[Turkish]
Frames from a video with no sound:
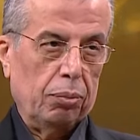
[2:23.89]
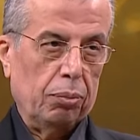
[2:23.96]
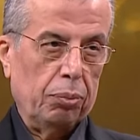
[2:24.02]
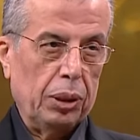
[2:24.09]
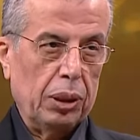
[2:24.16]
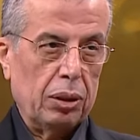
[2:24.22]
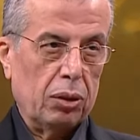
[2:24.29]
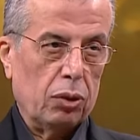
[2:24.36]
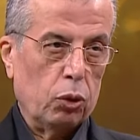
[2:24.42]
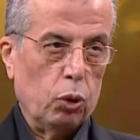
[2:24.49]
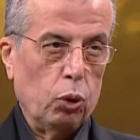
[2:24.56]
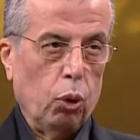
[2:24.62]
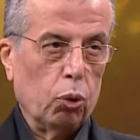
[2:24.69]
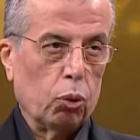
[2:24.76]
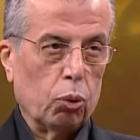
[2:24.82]
bir
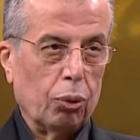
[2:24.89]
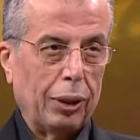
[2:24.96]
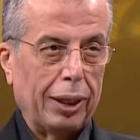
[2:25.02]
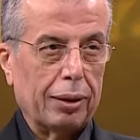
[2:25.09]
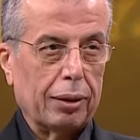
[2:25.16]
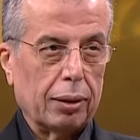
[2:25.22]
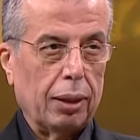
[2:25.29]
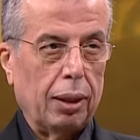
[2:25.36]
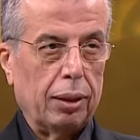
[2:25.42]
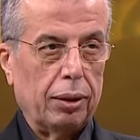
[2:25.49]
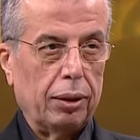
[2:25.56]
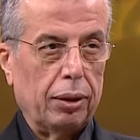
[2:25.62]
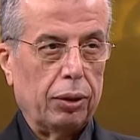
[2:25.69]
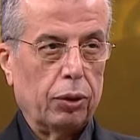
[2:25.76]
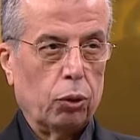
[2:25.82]
yol
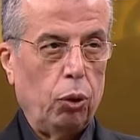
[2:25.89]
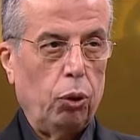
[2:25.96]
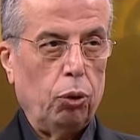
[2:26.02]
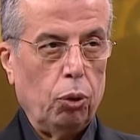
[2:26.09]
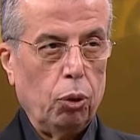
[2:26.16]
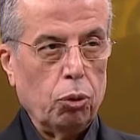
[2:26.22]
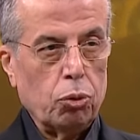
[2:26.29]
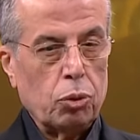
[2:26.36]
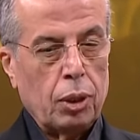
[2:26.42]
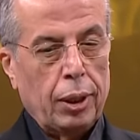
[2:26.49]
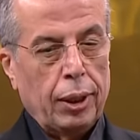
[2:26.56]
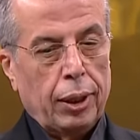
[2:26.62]
kullandıklarını görüyoruz.